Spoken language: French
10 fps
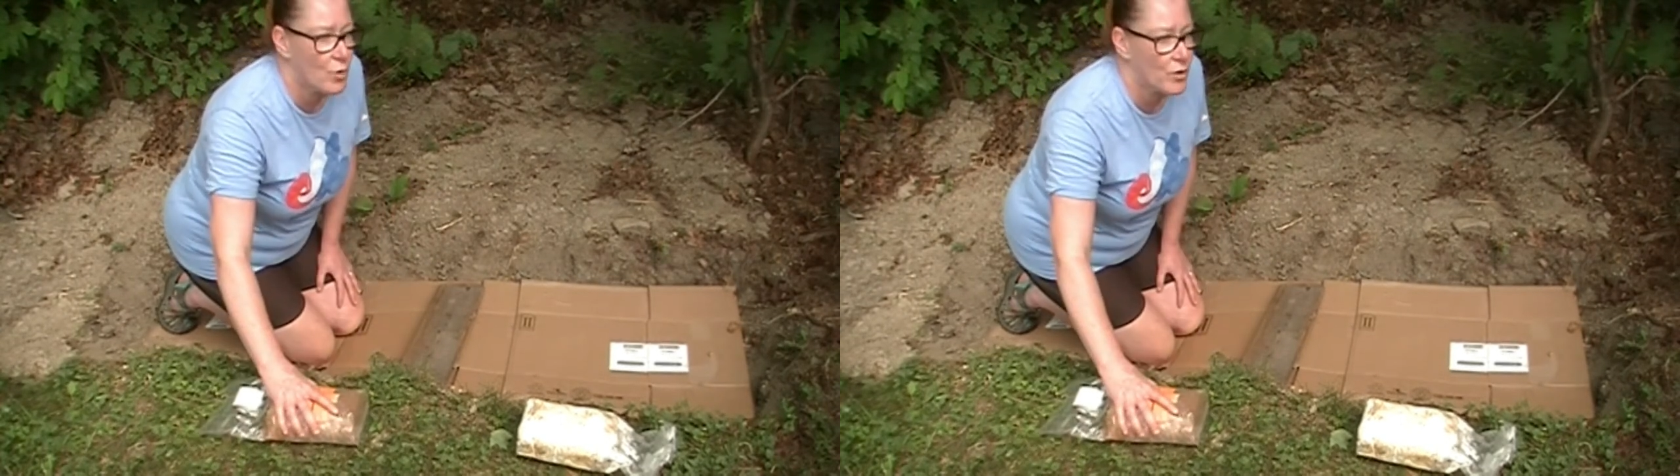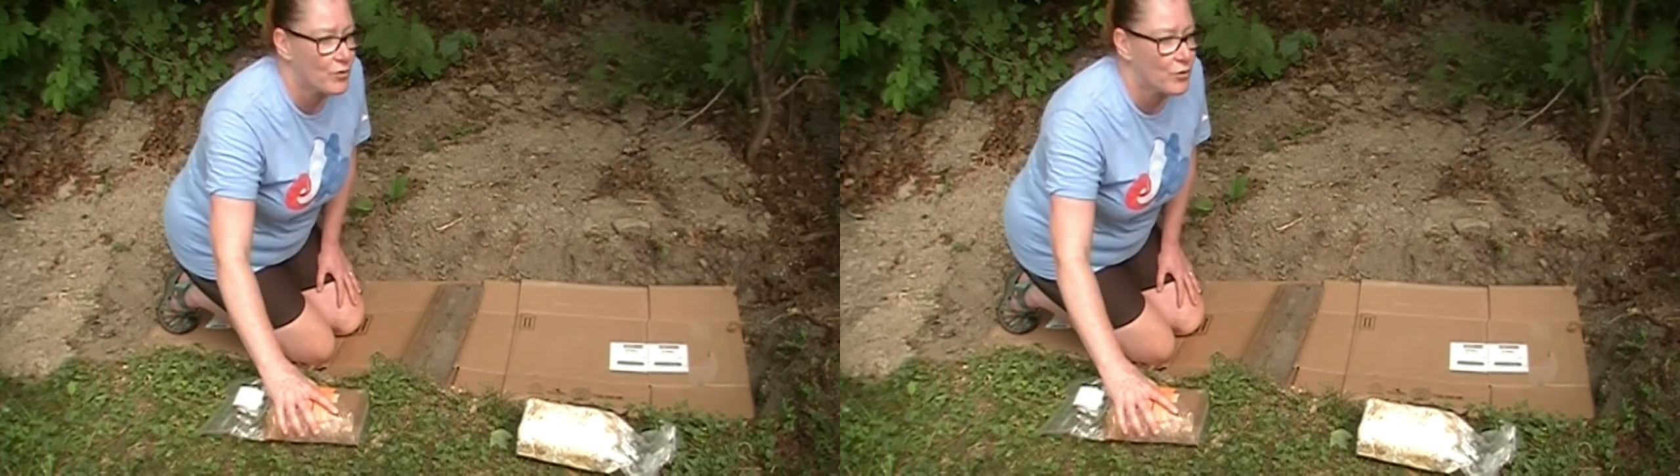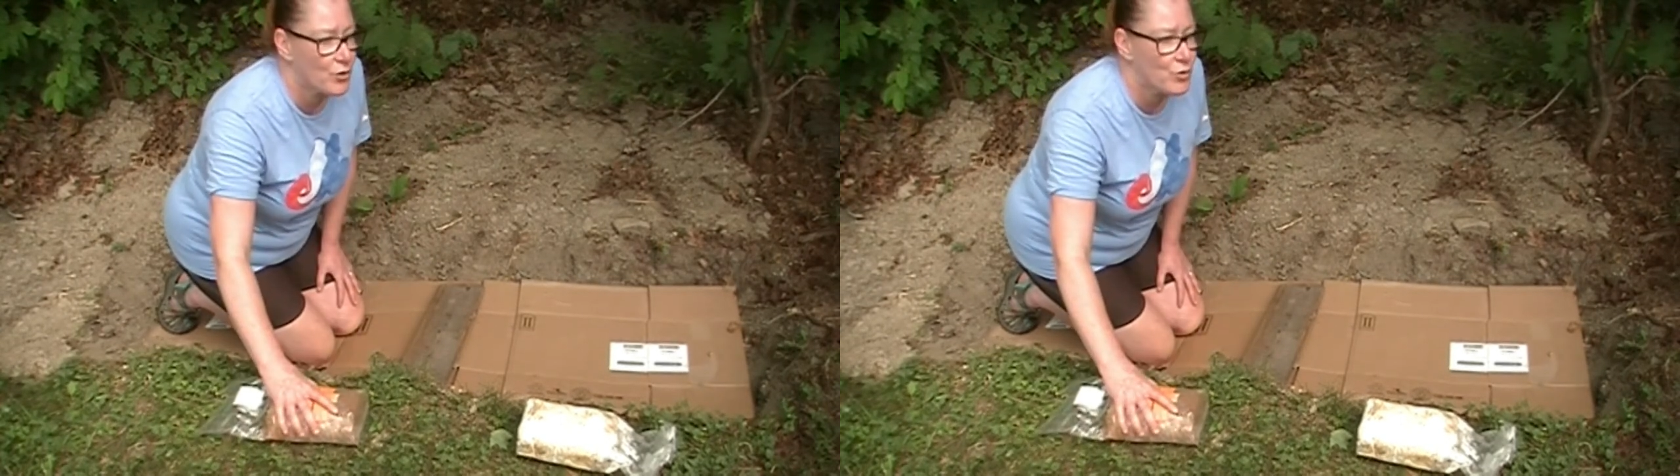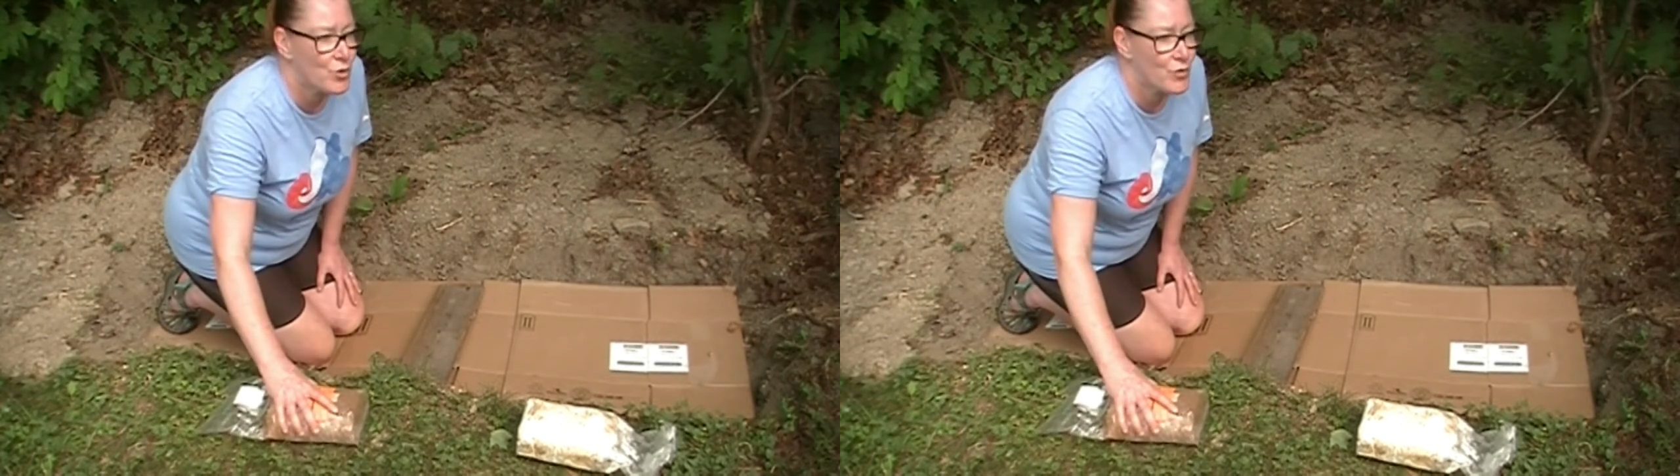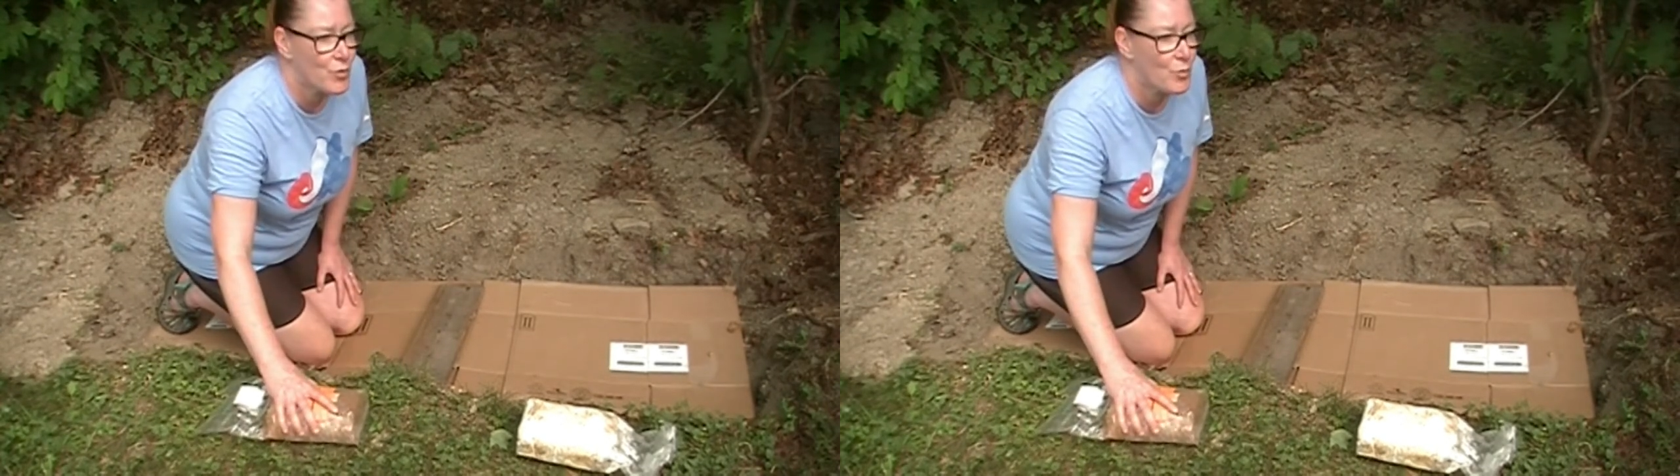bois de
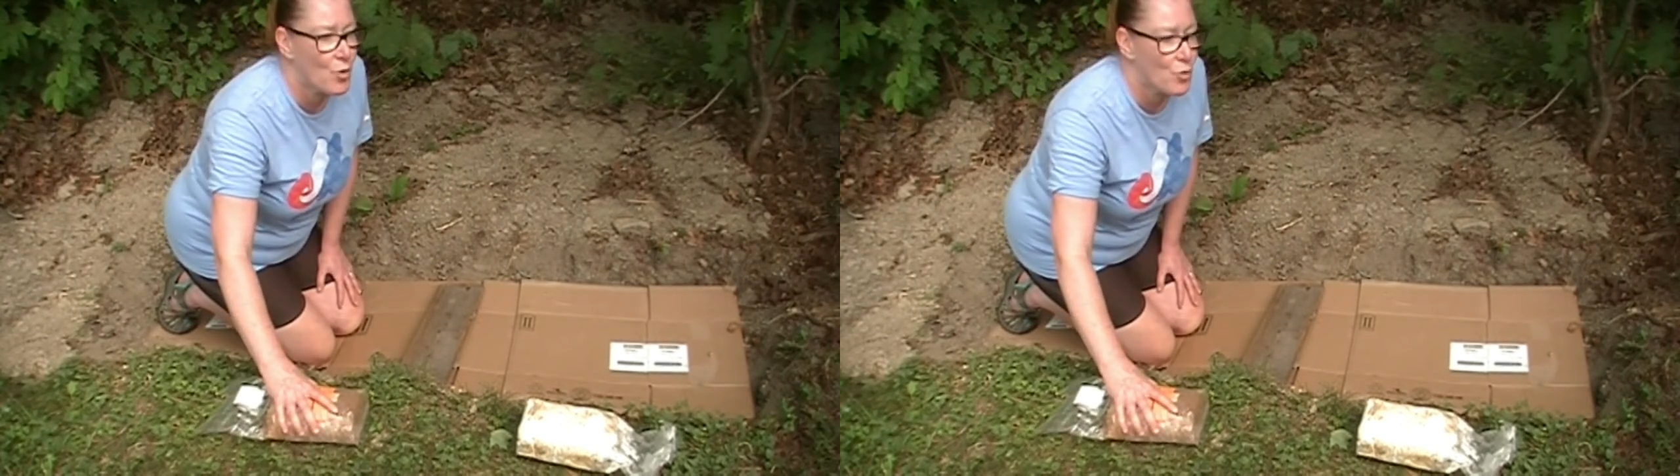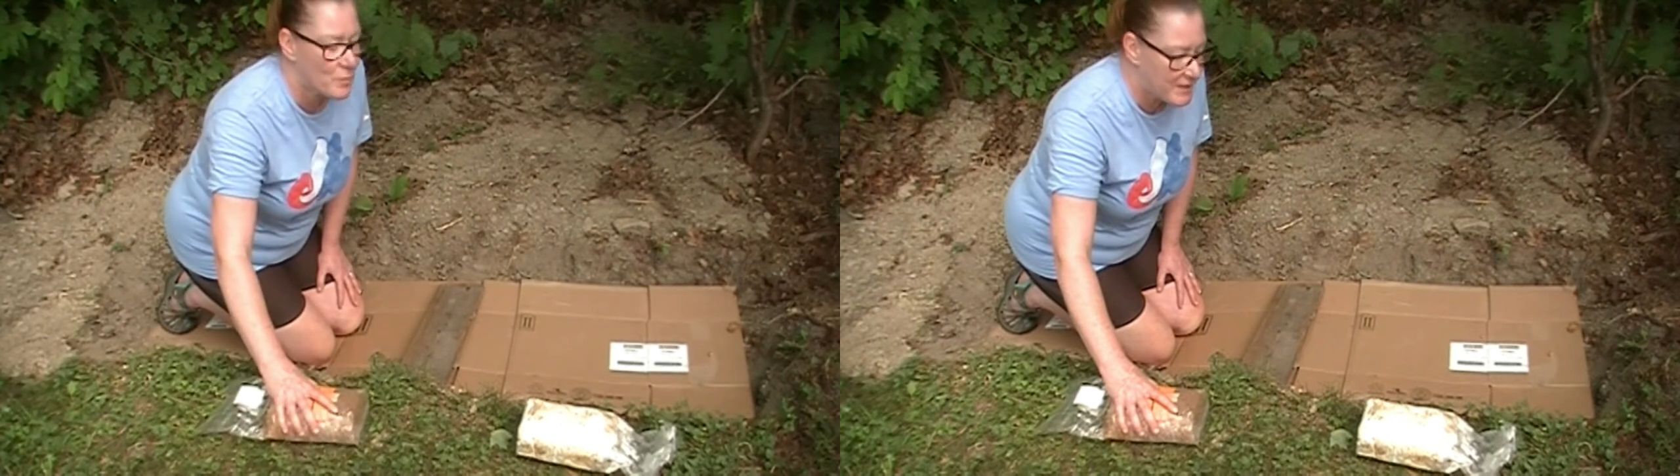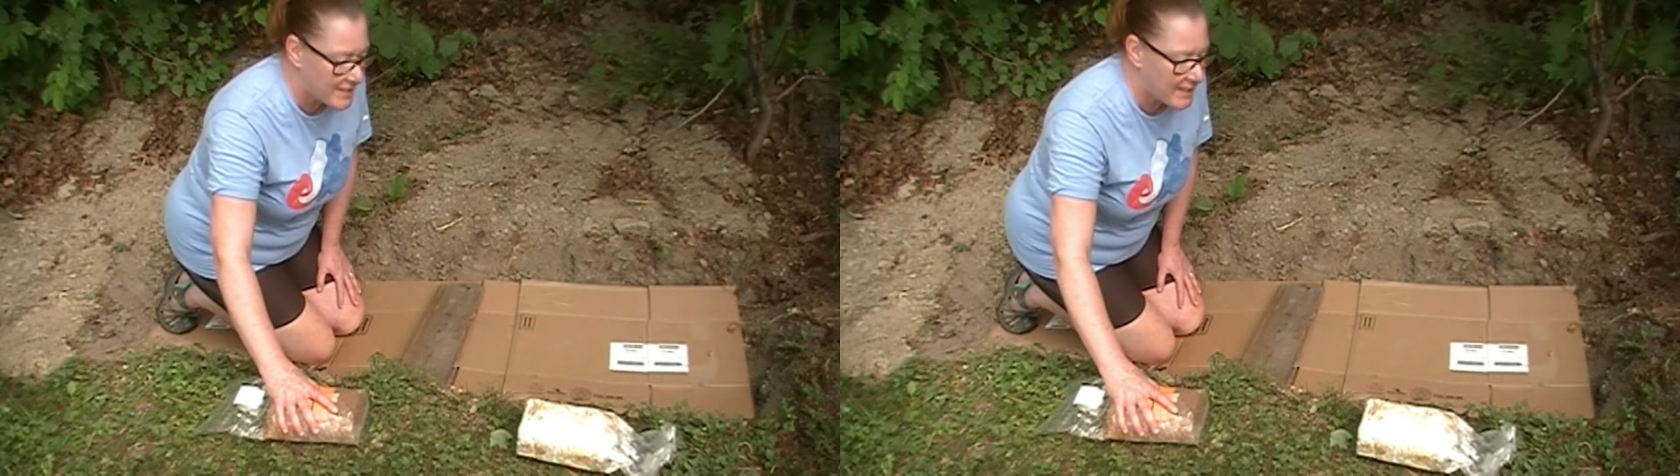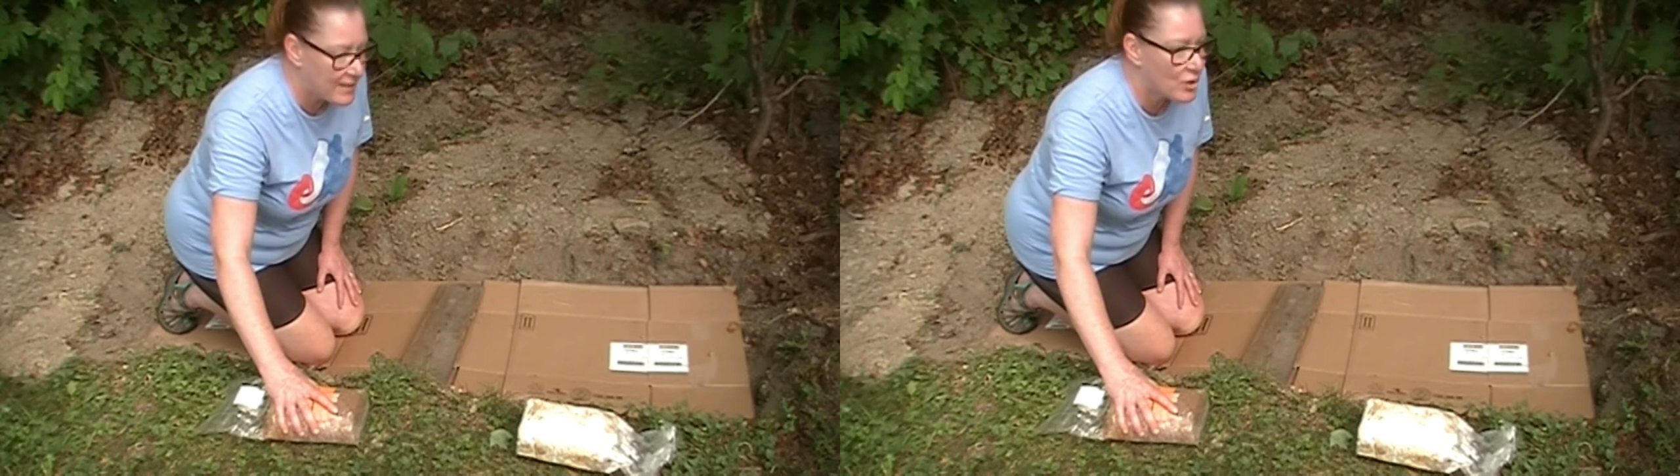feuillus, je ne veux pas oublier.